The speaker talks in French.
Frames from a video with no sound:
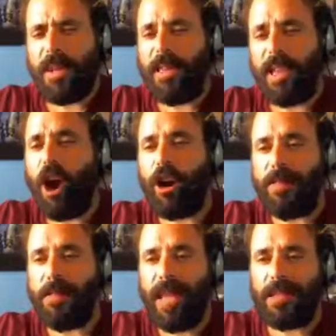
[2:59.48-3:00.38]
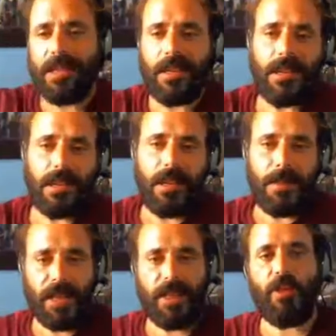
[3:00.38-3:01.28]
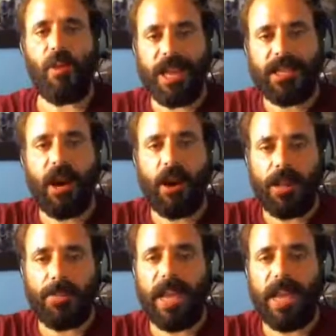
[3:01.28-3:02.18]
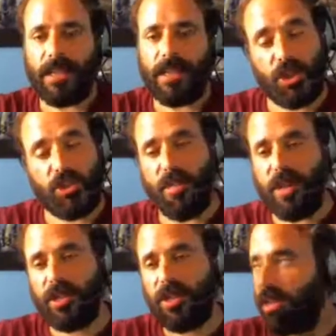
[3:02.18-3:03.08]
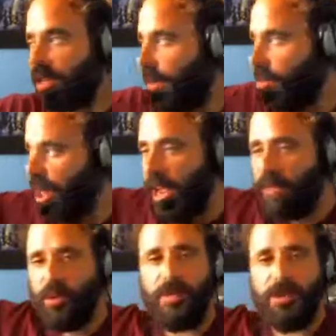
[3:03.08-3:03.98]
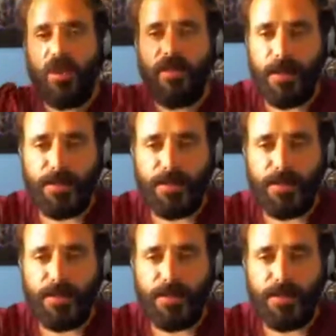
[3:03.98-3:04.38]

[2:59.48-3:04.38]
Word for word: des garden beds, puis des raised garden beds. Puis je vais mettre ça dans mon driveway, puis je vais me faire